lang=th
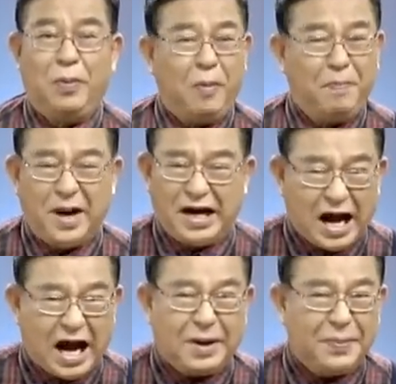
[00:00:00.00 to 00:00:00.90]
พบปัญ
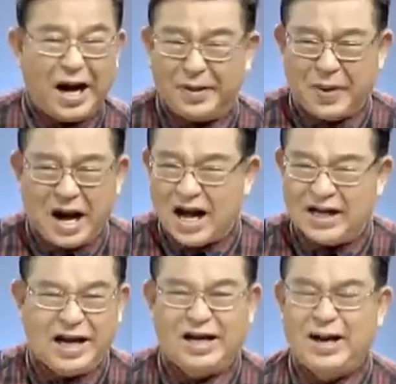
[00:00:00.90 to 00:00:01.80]
หามากมาย
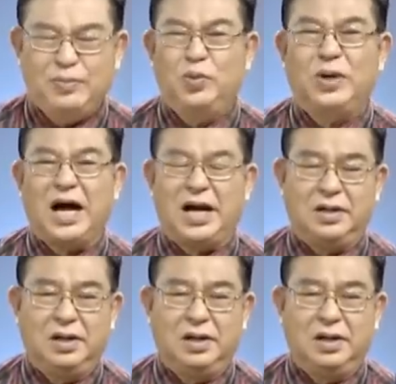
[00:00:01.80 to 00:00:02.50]
ในแทบทุกด้าน